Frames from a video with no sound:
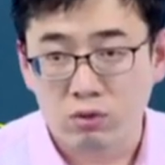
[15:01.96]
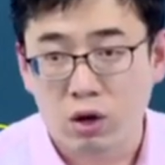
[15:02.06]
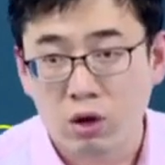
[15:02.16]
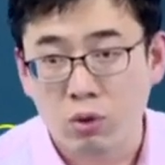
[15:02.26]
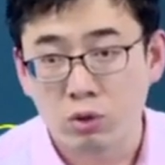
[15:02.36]

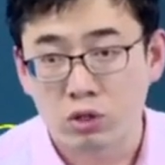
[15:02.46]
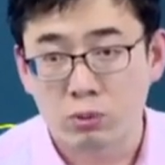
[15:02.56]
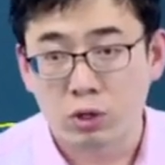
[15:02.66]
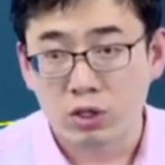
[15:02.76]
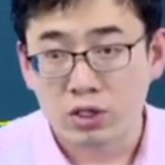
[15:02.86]
往后我就只
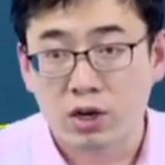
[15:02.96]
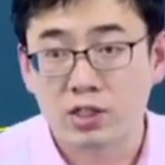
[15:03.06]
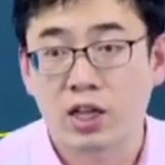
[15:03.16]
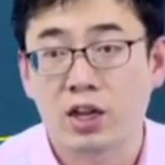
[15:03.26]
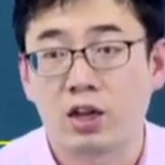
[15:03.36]
标一二
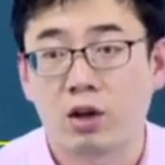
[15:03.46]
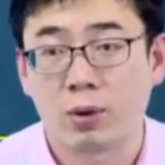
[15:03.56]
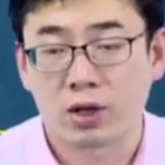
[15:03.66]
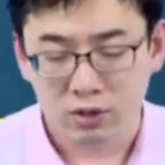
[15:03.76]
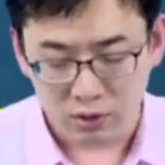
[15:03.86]
三了，好
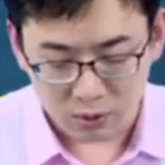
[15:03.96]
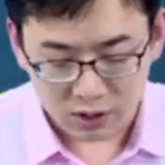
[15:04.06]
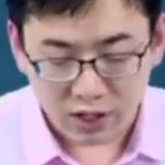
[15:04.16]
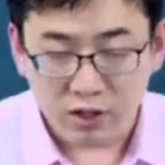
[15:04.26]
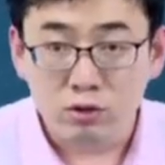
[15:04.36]
吧？你们
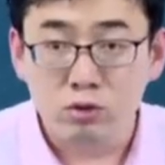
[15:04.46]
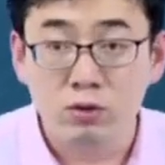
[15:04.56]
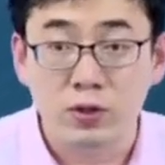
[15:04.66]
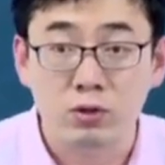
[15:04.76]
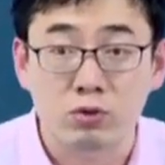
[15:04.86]
应该能区
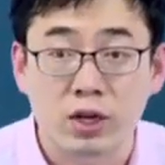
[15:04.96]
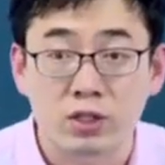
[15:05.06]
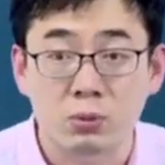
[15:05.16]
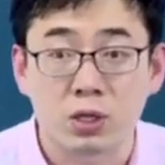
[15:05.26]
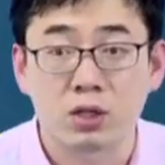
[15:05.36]
分出来
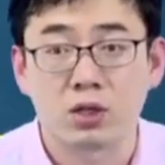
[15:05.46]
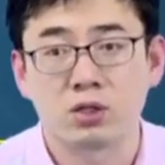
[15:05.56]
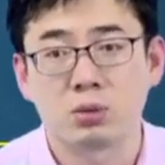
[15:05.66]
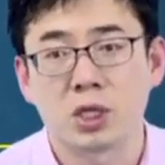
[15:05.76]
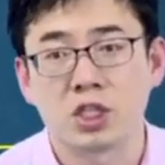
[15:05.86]
什么样的
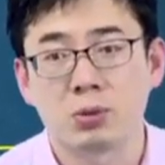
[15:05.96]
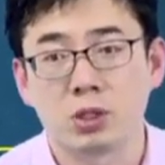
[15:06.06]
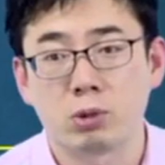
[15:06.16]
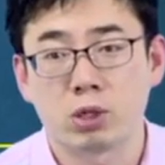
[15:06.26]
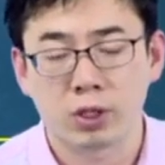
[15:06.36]
是边际成本，
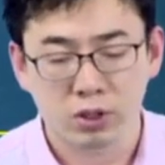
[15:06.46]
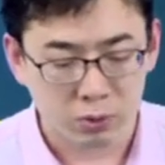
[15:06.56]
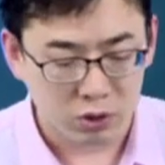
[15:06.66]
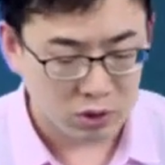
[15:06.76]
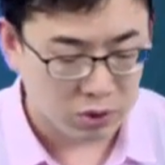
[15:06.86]
什么样的边
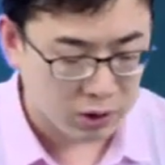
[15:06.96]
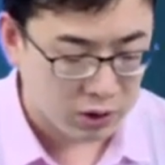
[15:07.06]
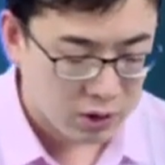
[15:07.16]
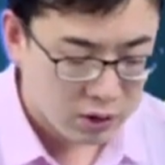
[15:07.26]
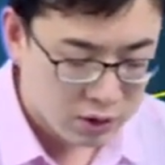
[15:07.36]
平均成本。
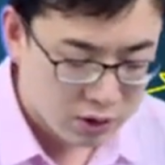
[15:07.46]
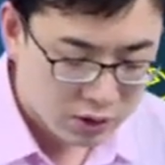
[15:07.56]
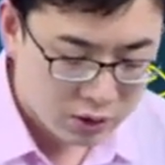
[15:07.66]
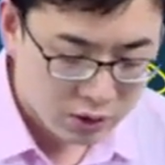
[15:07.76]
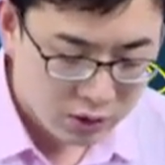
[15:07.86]

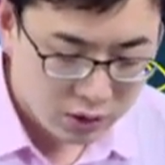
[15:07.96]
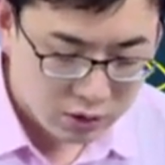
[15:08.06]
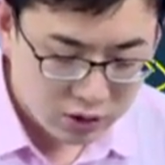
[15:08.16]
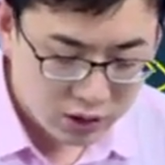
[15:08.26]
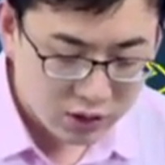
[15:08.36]

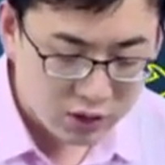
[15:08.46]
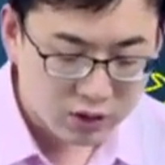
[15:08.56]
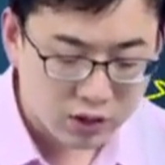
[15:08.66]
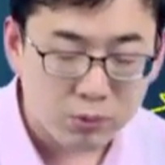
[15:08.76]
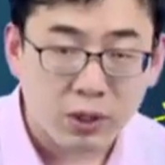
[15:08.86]
这样的
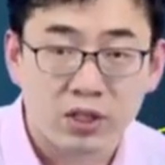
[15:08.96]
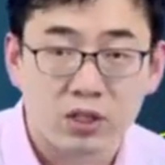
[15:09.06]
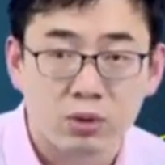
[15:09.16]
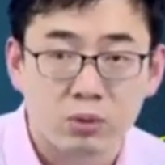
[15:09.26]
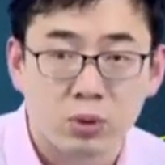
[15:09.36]
一定是边际
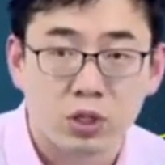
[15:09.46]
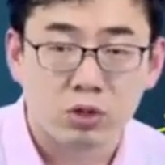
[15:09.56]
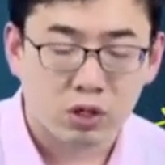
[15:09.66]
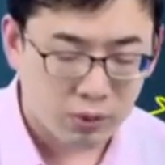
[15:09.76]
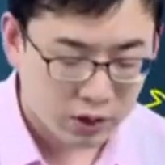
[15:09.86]
平
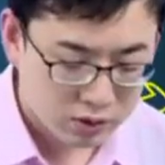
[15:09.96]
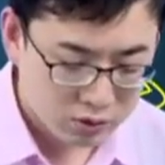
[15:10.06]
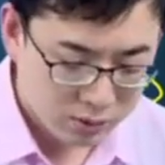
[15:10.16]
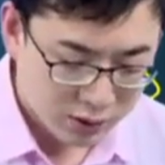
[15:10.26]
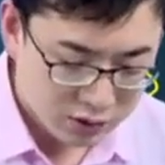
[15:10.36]
均成本，
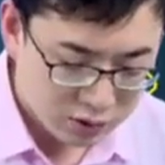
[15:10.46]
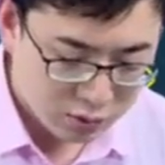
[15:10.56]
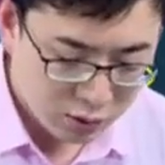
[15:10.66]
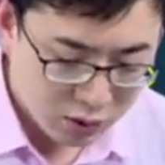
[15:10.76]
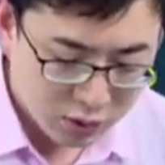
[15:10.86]
对吧？
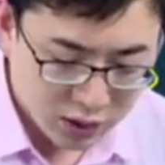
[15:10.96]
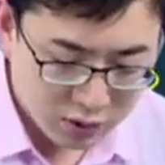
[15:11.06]
穿过